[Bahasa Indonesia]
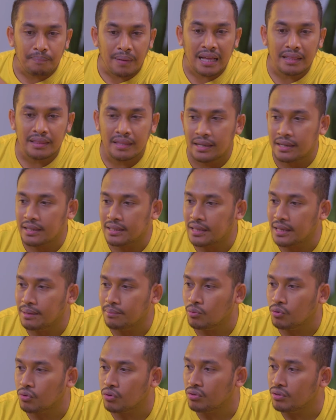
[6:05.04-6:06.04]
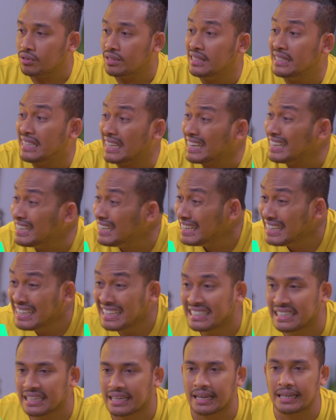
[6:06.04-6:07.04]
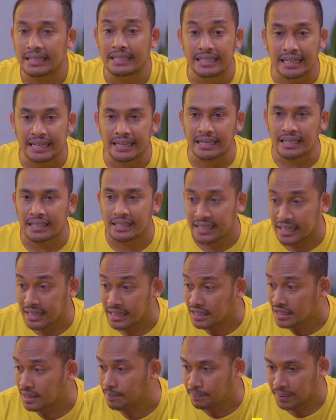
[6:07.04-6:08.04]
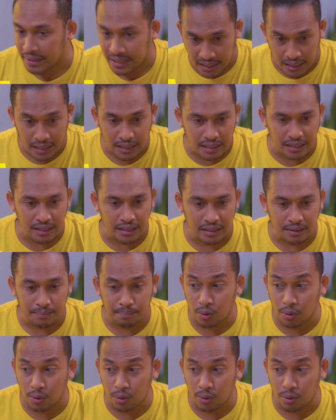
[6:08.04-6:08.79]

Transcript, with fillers: Pantai di timur jernih sekali, jernih, jernih seperti ini nih.